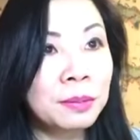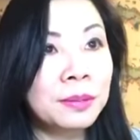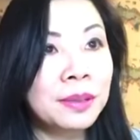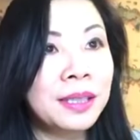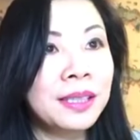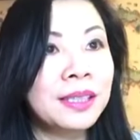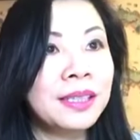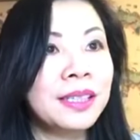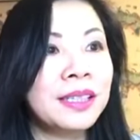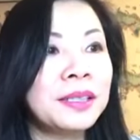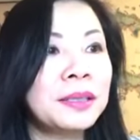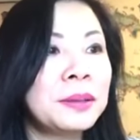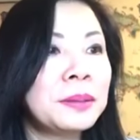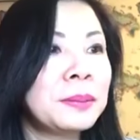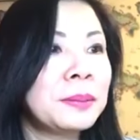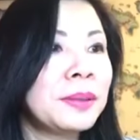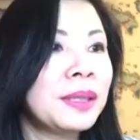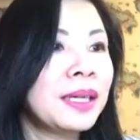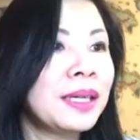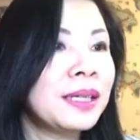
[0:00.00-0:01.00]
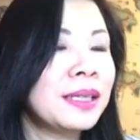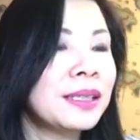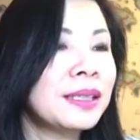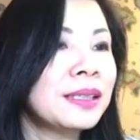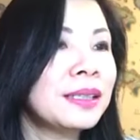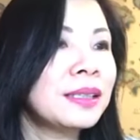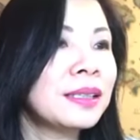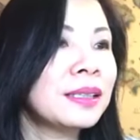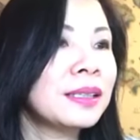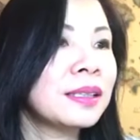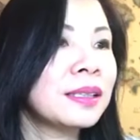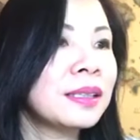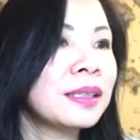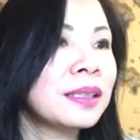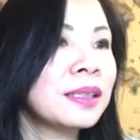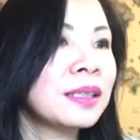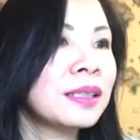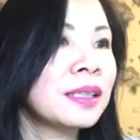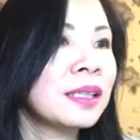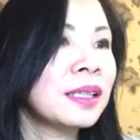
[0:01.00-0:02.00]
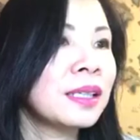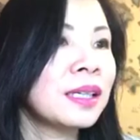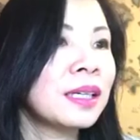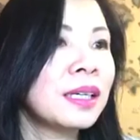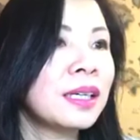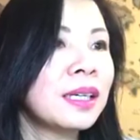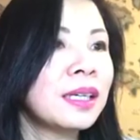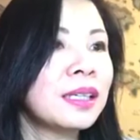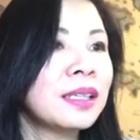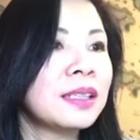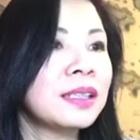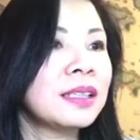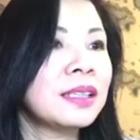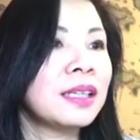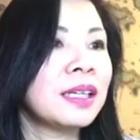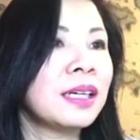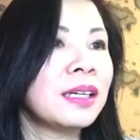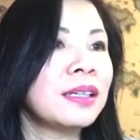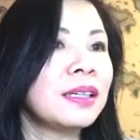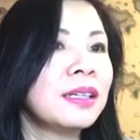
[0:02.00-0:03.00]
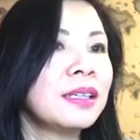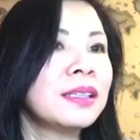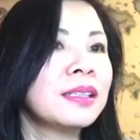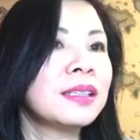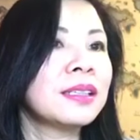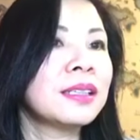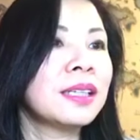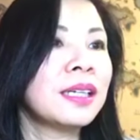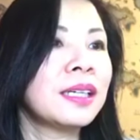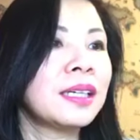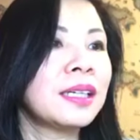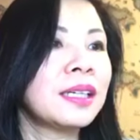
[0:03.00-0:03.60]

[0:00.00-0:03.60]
live ngày hôm nay rõ ok